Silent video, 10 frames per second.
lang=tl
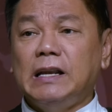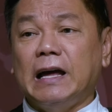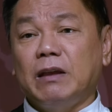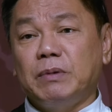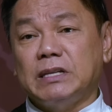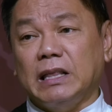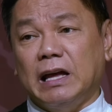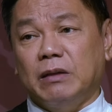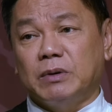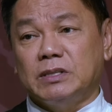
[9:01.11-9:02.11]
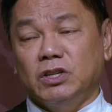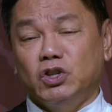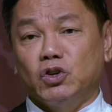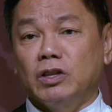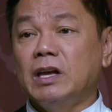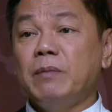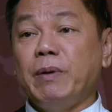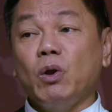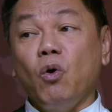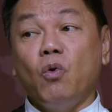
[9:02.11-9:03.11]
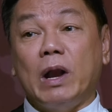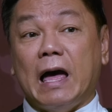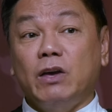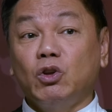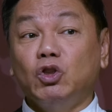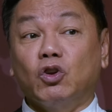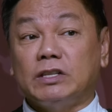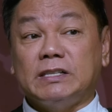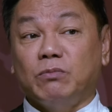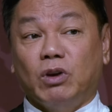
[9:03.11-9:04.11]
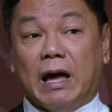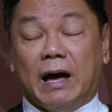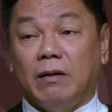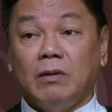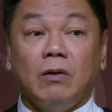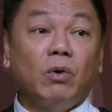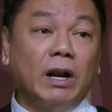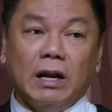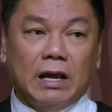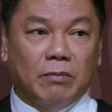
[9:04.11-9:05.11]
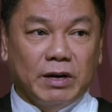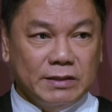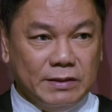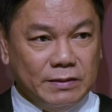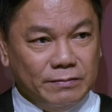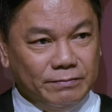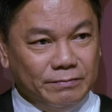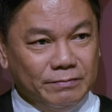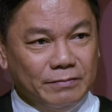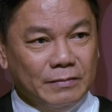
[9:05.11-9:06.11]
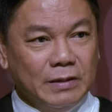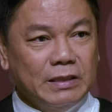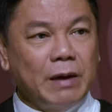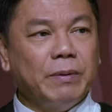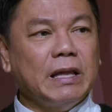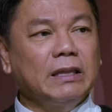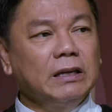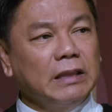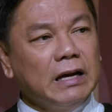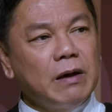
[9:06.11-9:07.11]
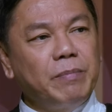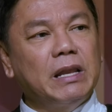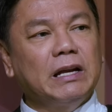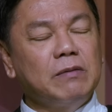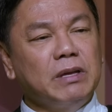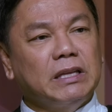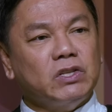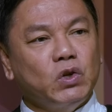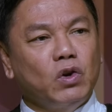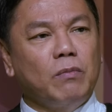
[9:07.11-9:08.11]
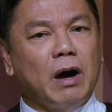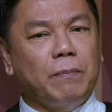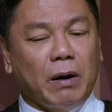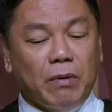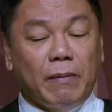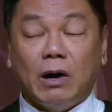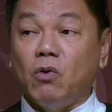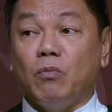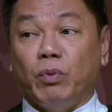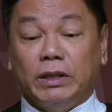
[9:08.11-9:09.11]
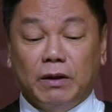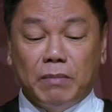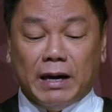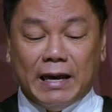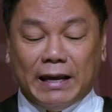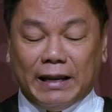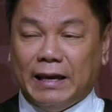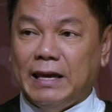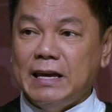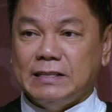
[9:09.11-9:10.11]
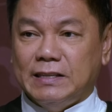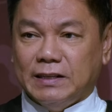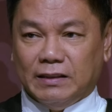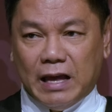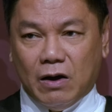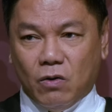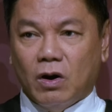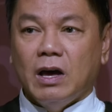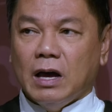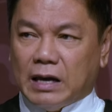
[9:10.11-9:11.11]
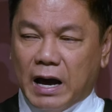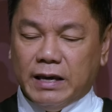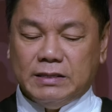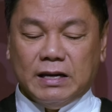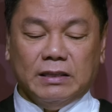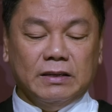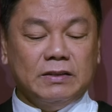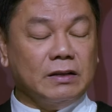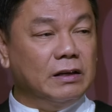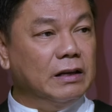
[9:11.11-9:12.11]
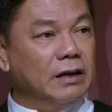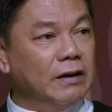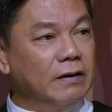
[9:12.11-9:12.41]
lalabas at lalabas din yon. Pero kung wala yun doon sa simula, walang lalabas. Dapat nating tanggapin ang limitasyon ng mga pagbabagong pwedeng mangyari sa isang tao kahit sa ating sarili.